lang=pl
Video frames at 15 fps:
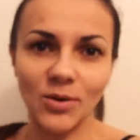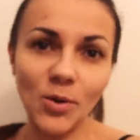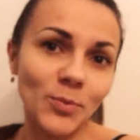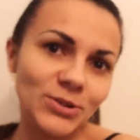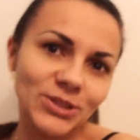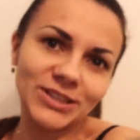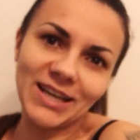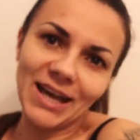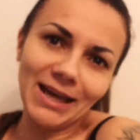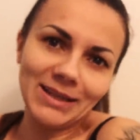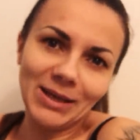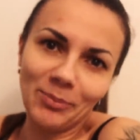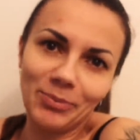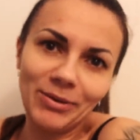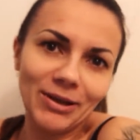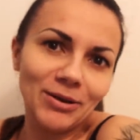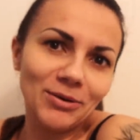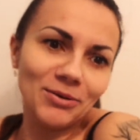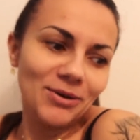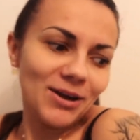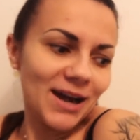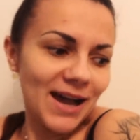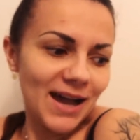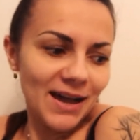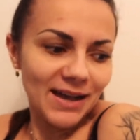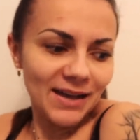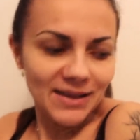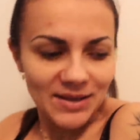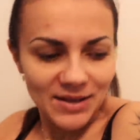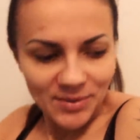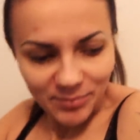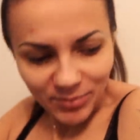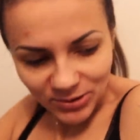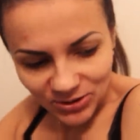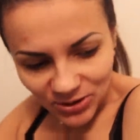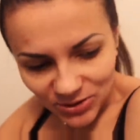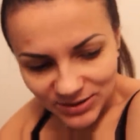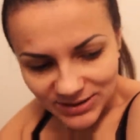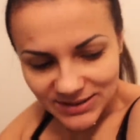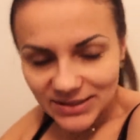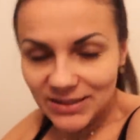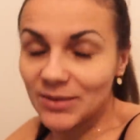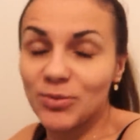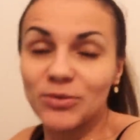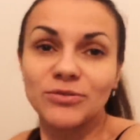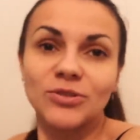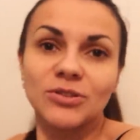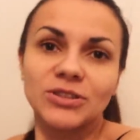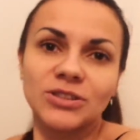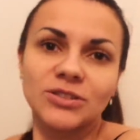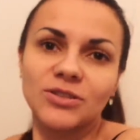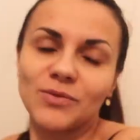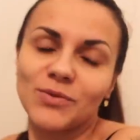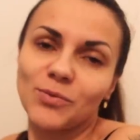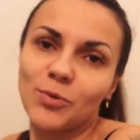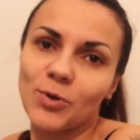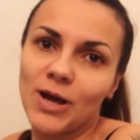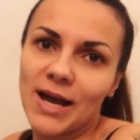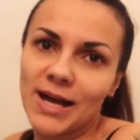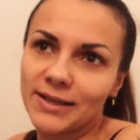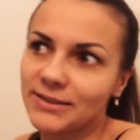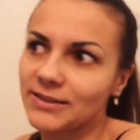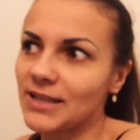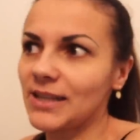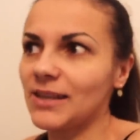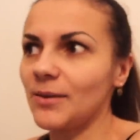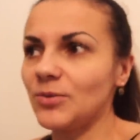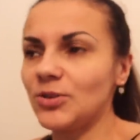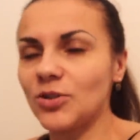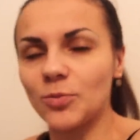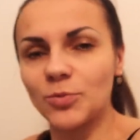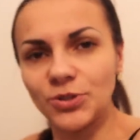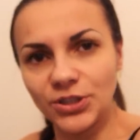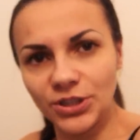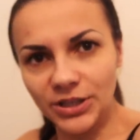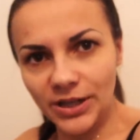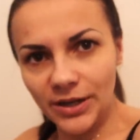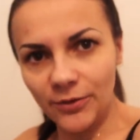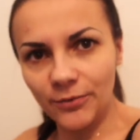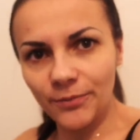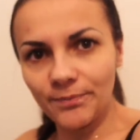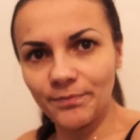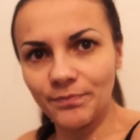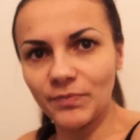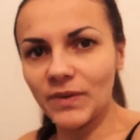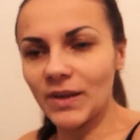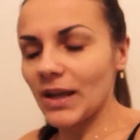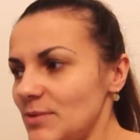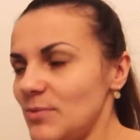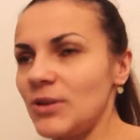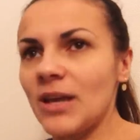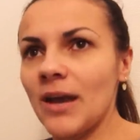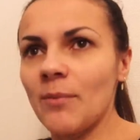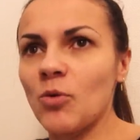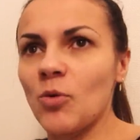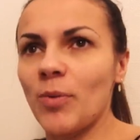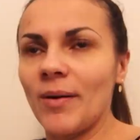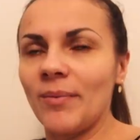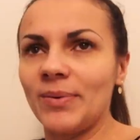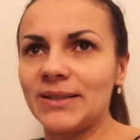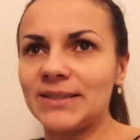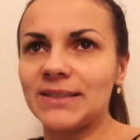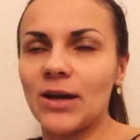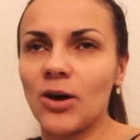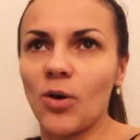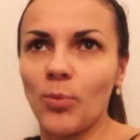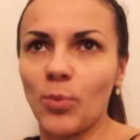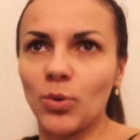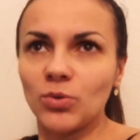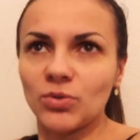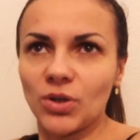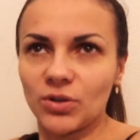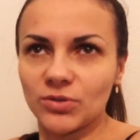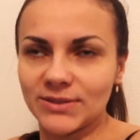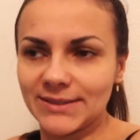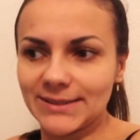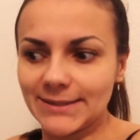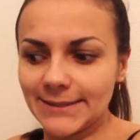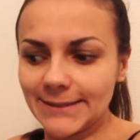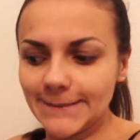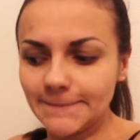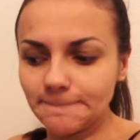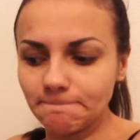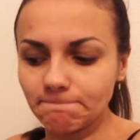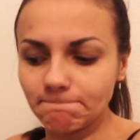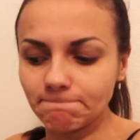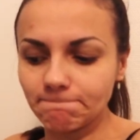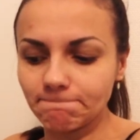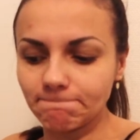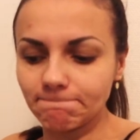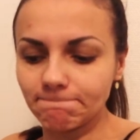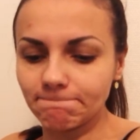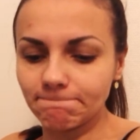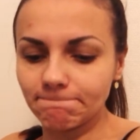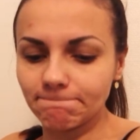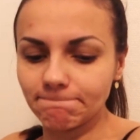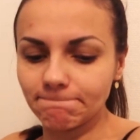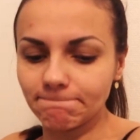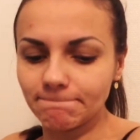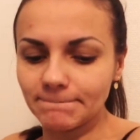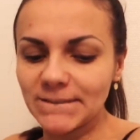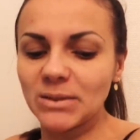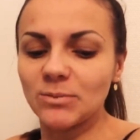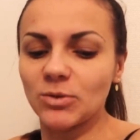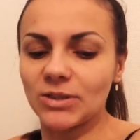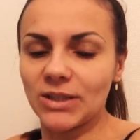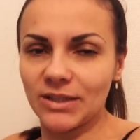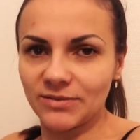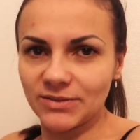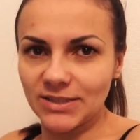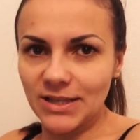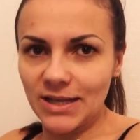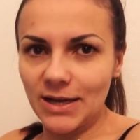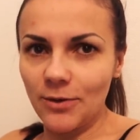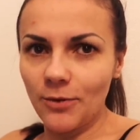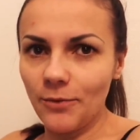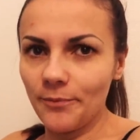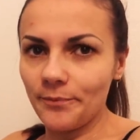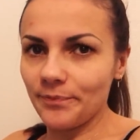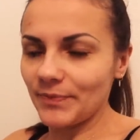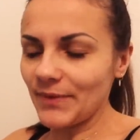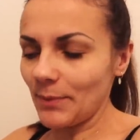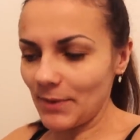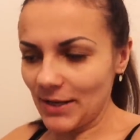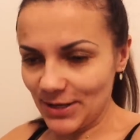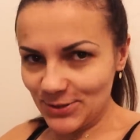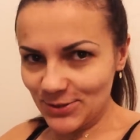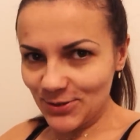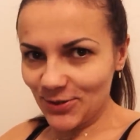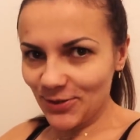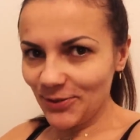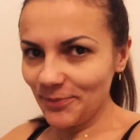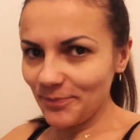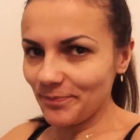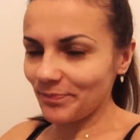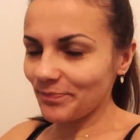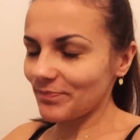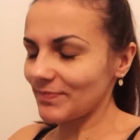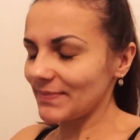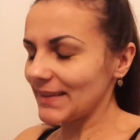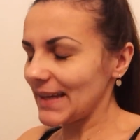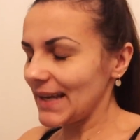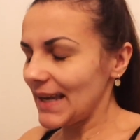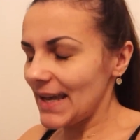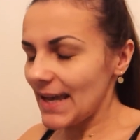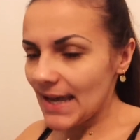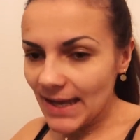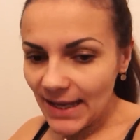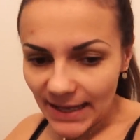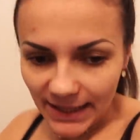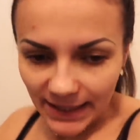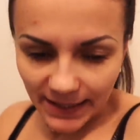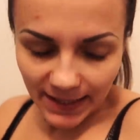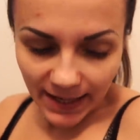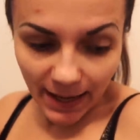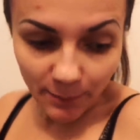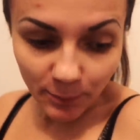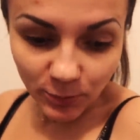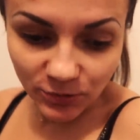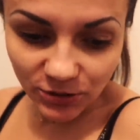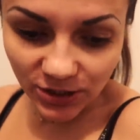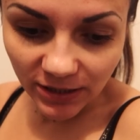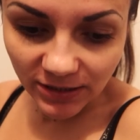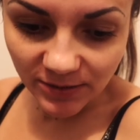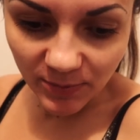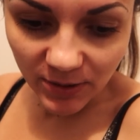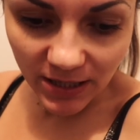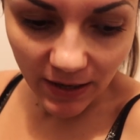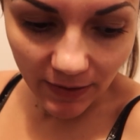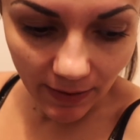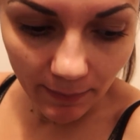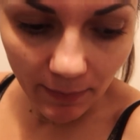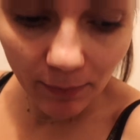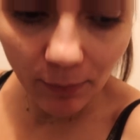yy, na pielucha po nocy, bo w nocy znowu była akcja, a nam się obsikał. Zmieniałam mu pampersa o północy, bo tak wstał na mleczko. E, a później zmieniałam